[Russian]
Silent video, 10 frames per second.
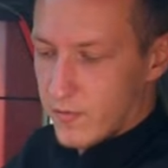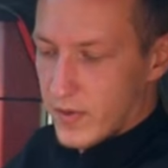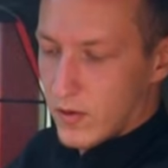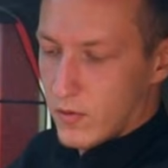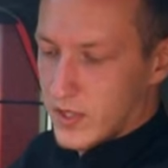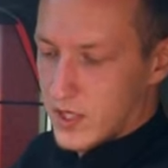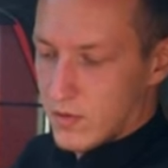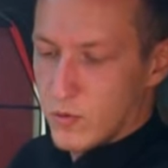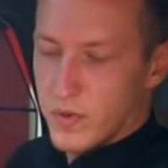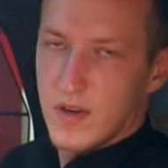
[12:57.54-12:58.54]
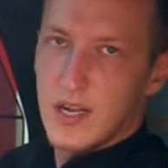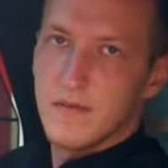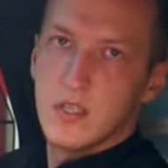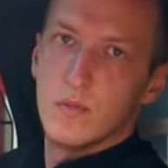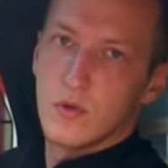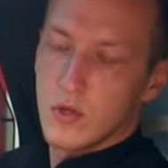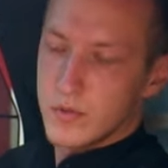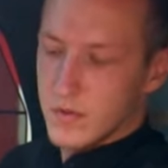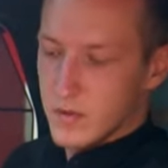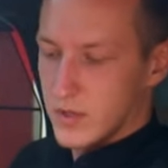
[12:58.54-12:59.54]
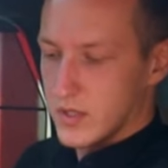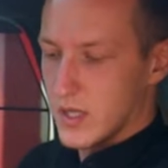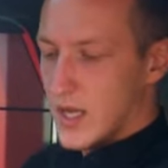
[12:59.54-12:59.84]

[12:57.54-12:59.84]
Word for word: в подлокотнике мы управляем всеми удобствами. То есть